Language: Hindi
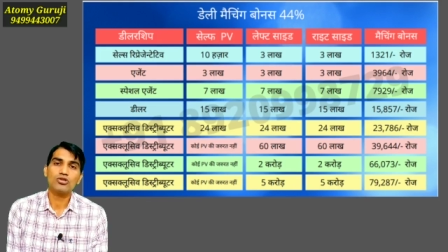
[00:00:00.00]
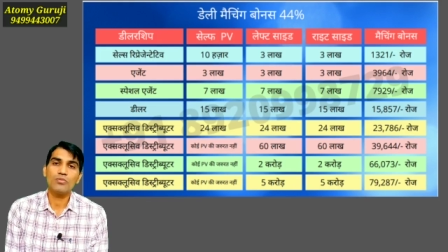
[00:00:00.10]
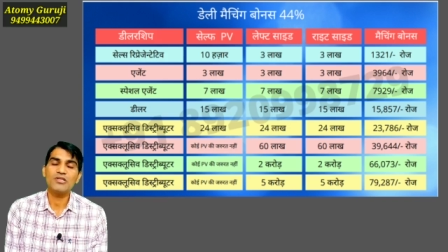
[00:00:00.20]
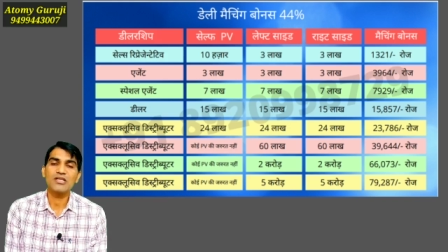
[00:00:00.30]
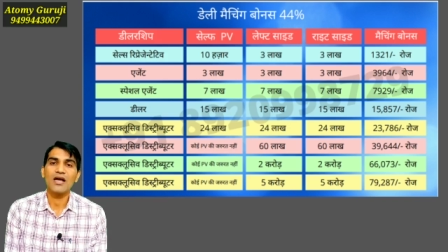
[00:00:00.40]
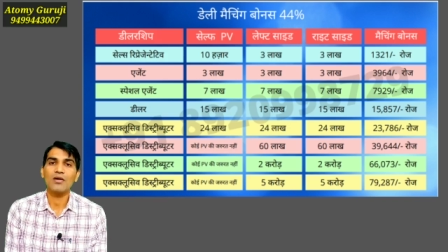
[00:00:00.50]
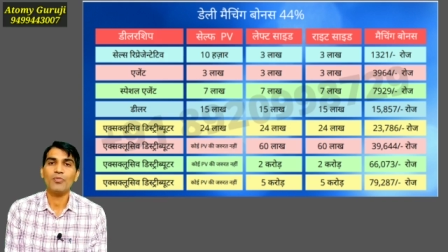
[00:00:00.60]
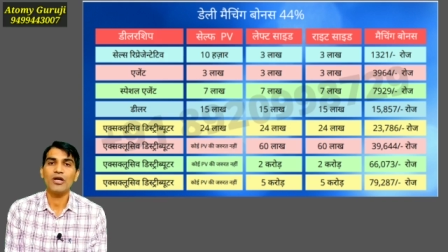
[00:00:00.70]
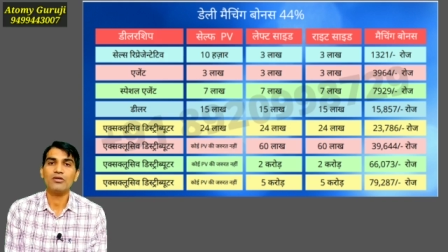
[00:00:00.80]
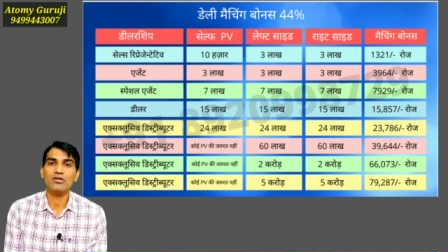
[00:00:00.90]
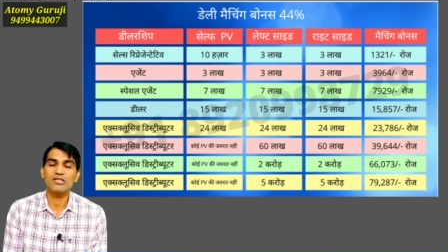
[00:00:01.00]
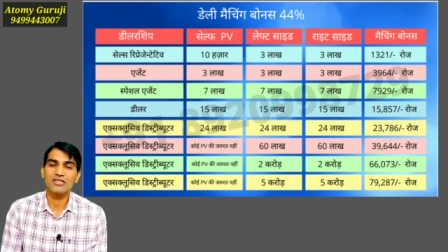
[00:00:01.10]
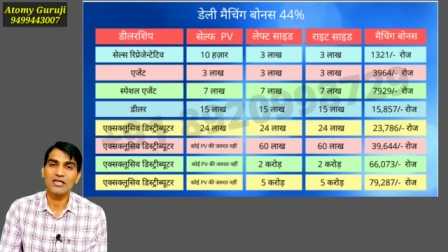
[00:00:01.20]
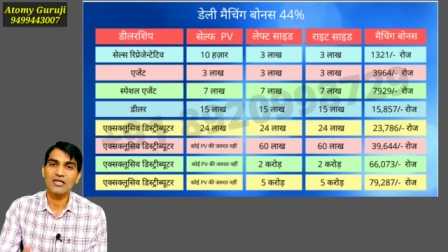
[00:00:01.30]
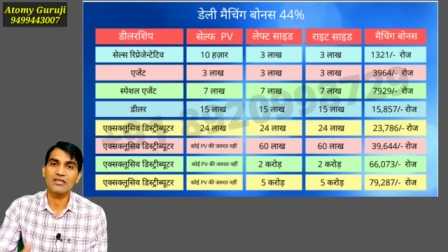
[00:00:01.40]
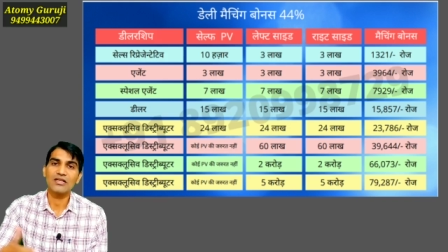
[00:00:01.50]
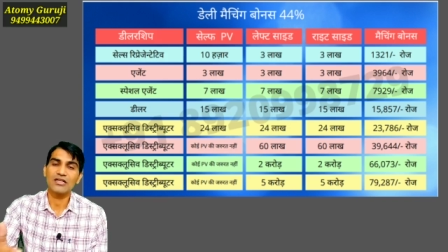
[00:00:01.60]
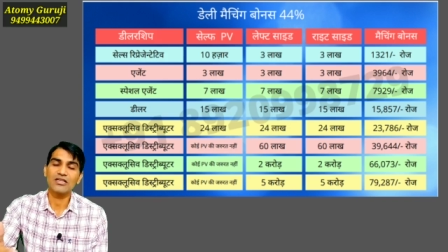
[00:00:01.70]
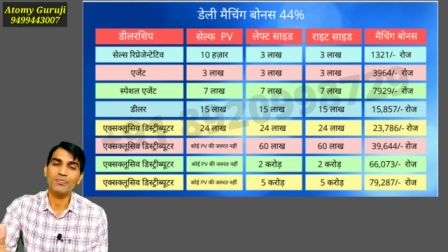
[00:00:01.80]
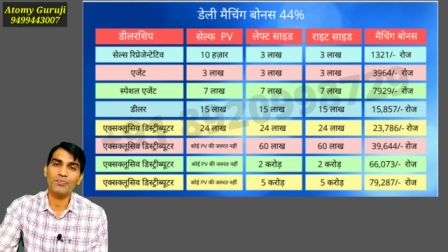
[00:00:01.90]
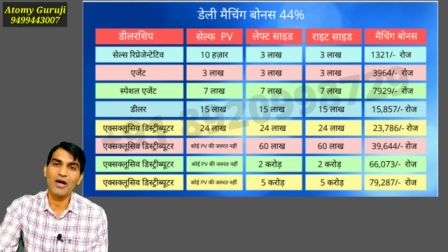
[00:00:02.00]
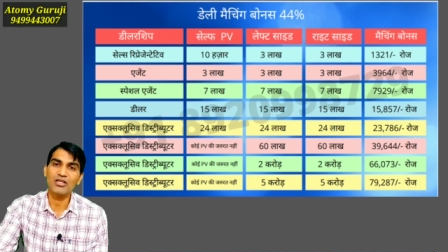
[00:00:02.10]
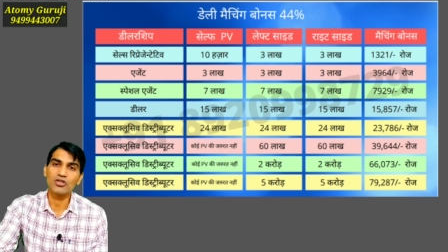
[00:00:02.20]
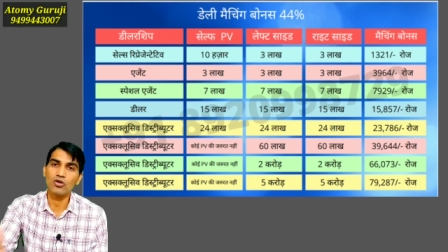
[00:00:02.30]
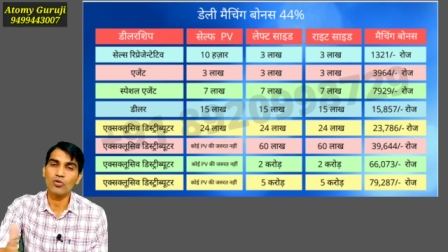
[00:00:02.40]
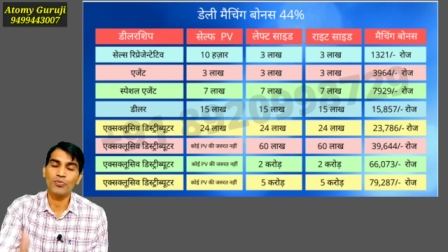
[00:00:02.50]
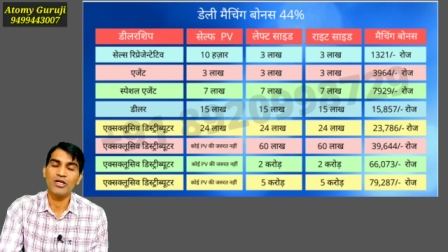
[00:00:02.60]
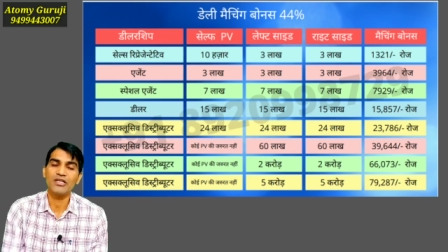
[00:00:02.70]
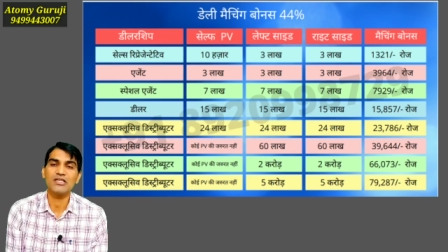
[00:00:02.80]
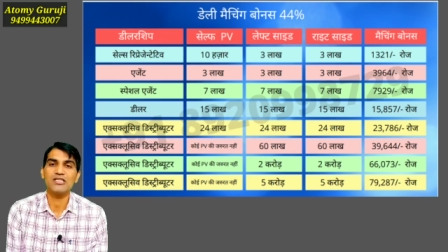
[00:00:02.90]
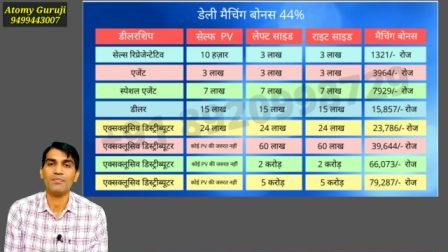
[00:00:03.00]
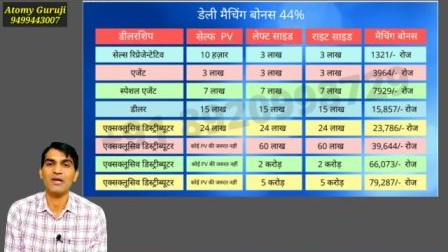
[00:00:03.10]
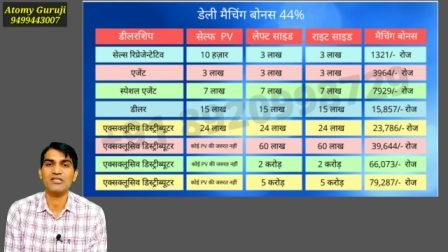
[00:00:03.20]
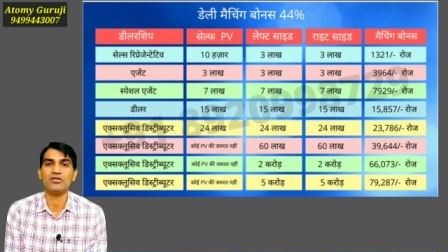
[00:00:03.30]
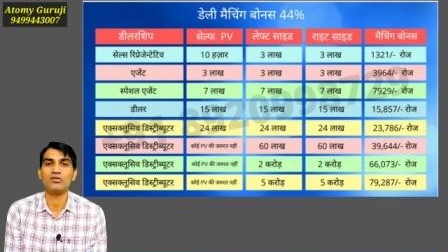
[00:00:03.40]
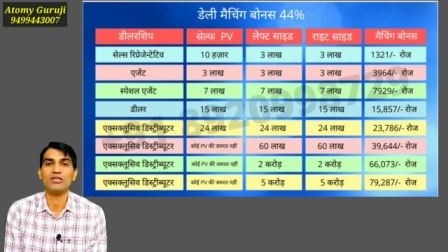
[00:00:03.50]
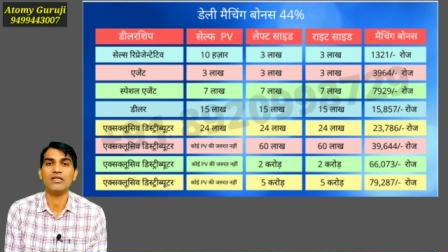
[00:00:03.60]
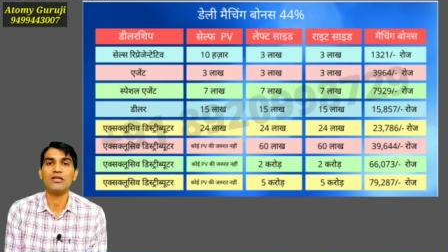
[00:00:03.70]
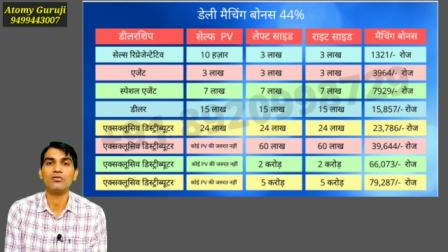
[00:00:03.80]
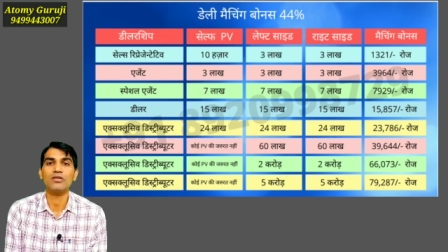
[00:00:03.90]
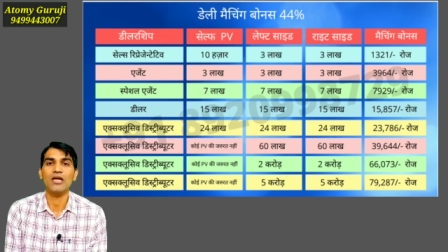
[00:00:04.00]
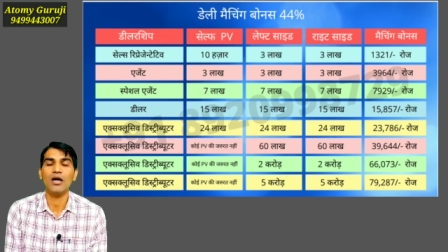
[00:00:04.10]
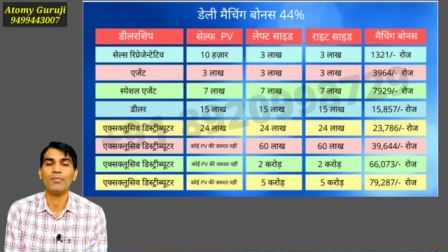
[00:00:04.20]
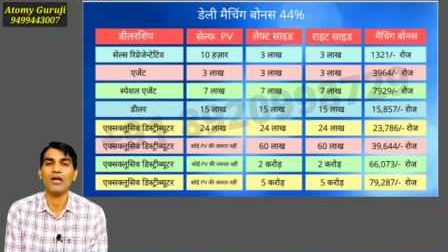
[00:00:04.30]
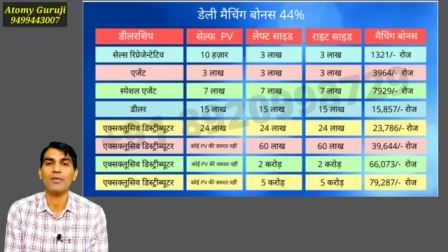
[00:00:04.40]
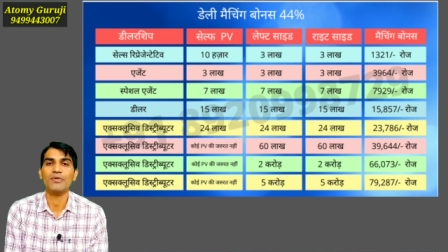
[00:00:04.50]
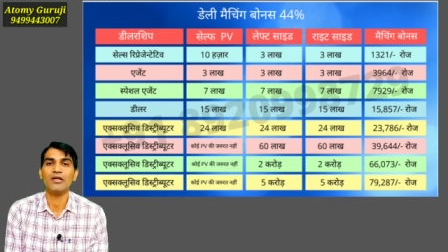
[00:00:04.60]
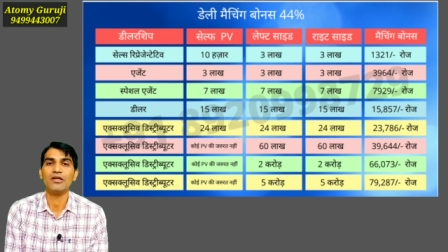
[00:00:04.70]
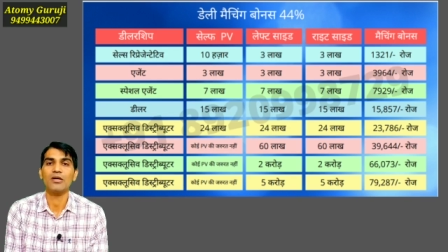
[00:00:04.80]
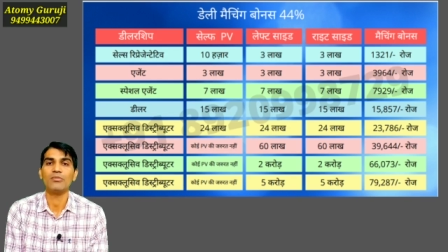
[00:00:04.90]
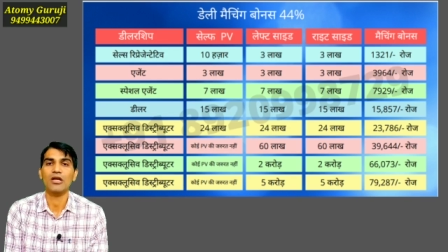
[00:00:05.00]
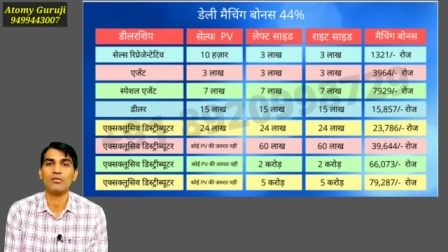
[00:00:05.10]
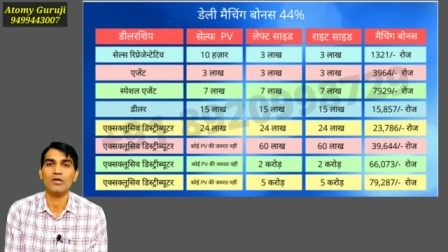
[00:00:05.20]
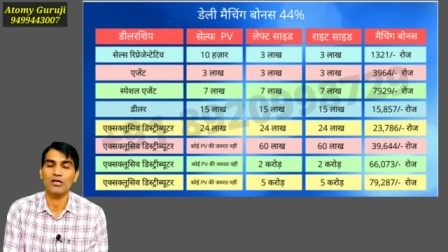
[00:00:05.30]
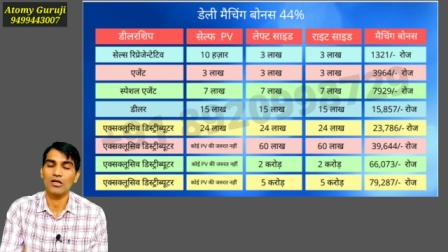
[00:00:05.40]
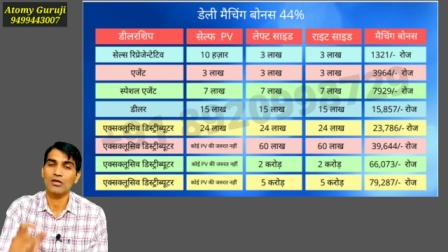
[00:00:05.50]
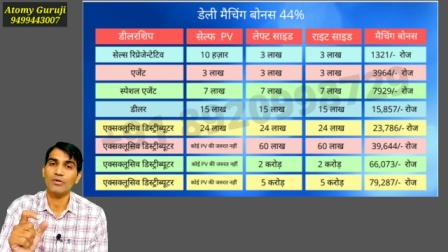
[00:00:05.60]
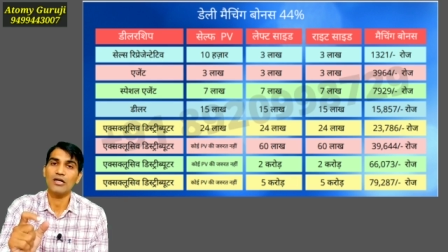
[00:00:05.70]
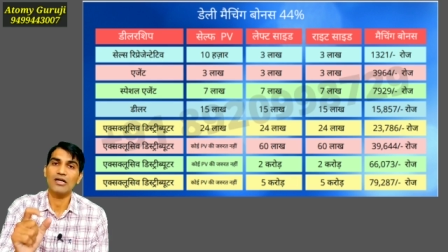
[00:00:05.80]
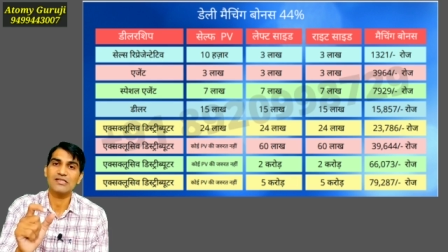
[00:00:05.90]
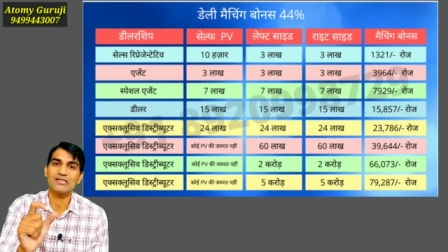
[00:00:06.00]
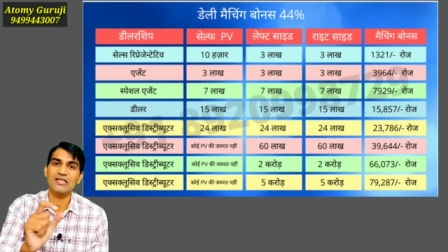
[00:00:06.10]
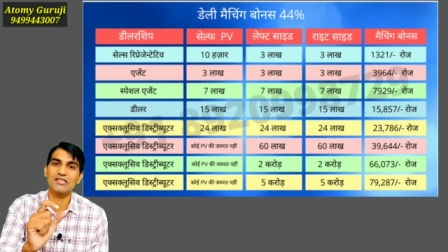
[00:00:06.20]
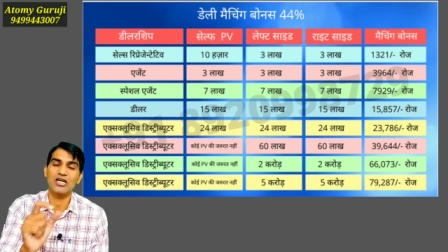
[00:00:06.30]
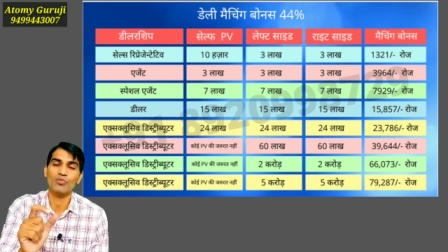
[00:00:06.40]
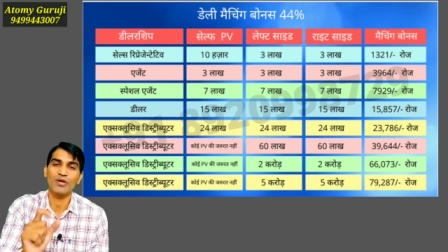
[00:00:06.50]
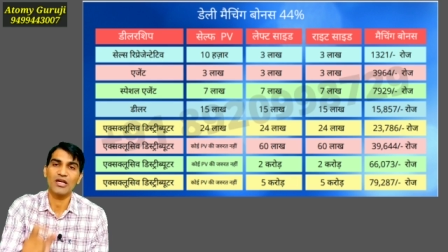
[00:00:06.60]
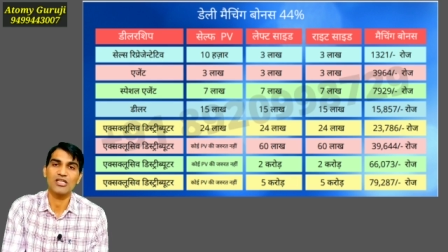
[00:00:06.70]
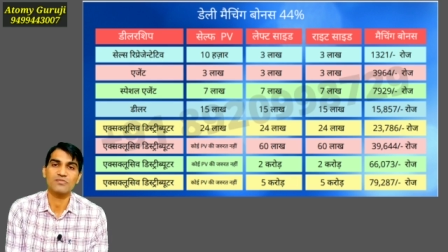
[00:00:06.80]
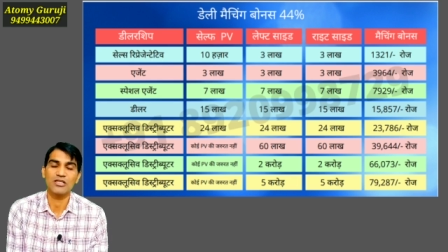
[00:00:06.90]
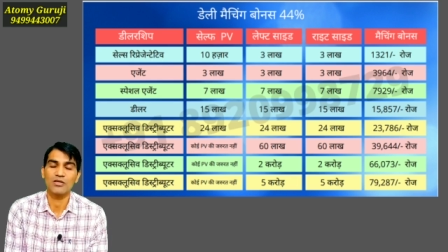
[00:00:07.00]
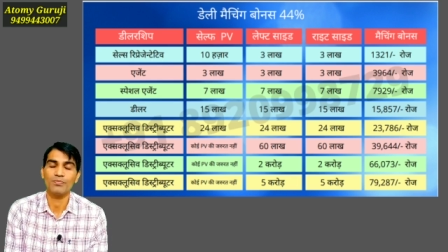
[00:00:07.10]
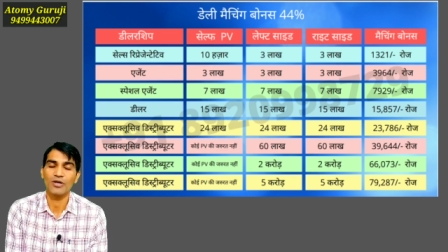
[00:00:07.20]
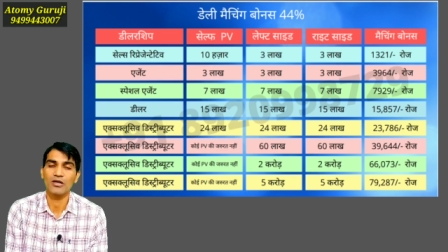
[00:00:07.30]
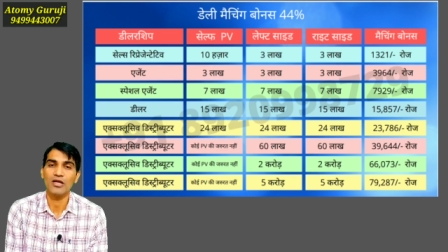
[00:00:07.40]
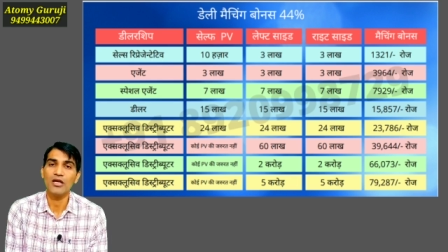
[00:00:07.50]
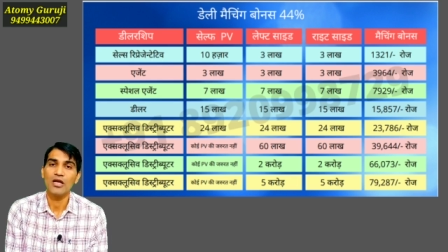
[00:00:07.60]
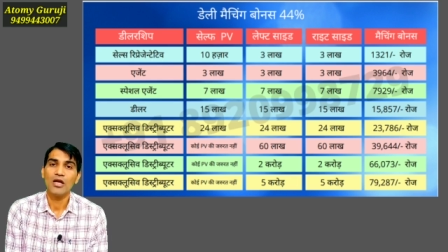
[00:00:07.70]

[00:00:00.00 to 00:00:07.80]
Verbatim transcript: चौबीस लाख पॉइंट और इस तरह करते करते पांच करोड़ पॉइंट की जब मैचिंग होती है तो यहां पर आपकी इनकम लगभग लगभग अस्सी हजार रुपए के आसपास हम पर डे